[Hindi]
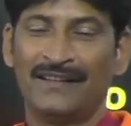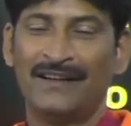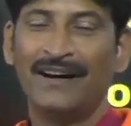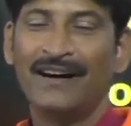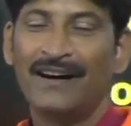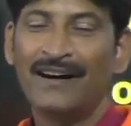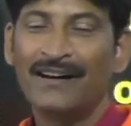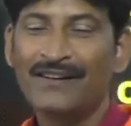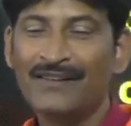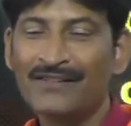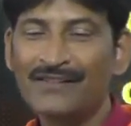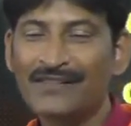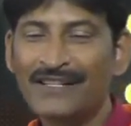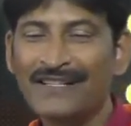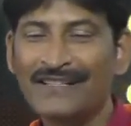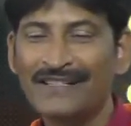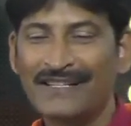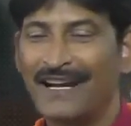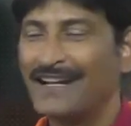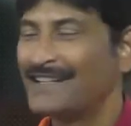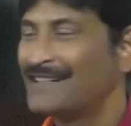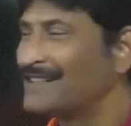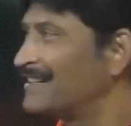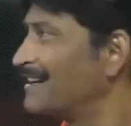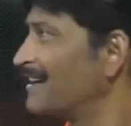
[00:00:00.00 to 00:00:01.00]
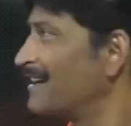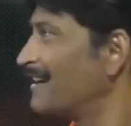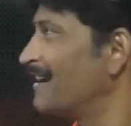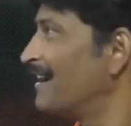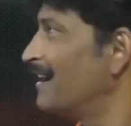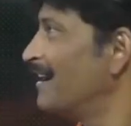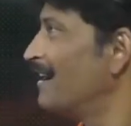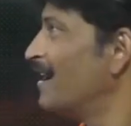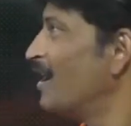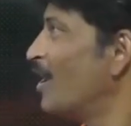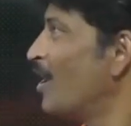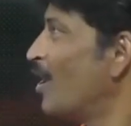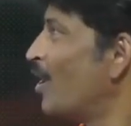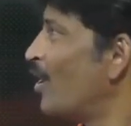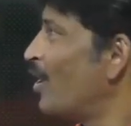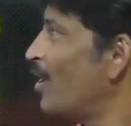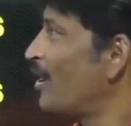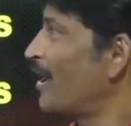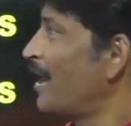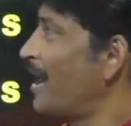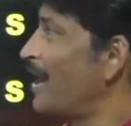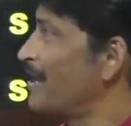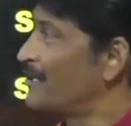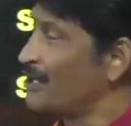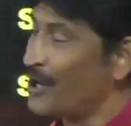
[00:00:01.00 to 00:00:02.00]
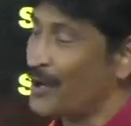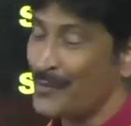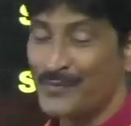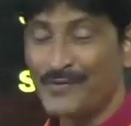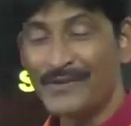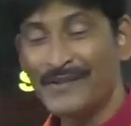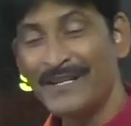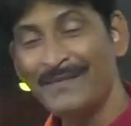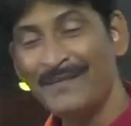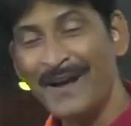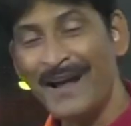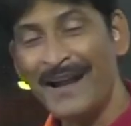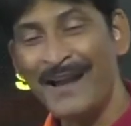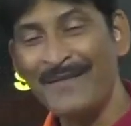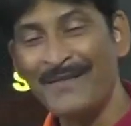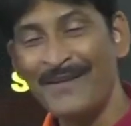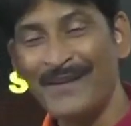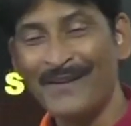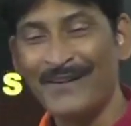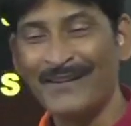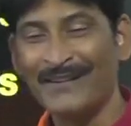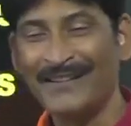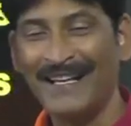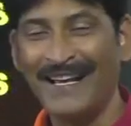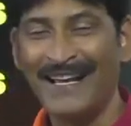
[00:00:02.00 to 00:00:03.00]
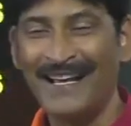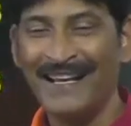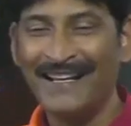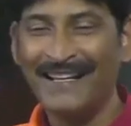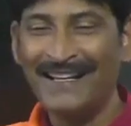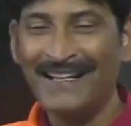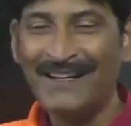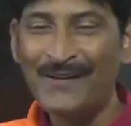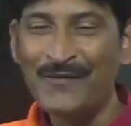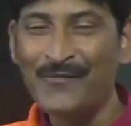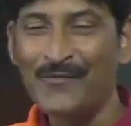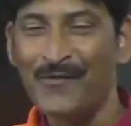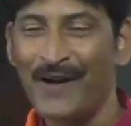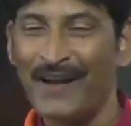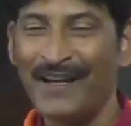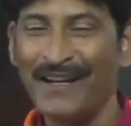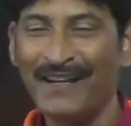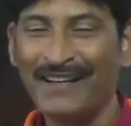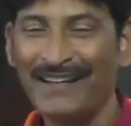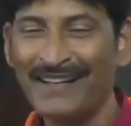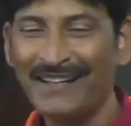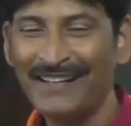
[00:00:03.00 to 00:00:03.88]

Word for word: और उसकी जांच करना और अटॉप्सी माने भी होता है तो वही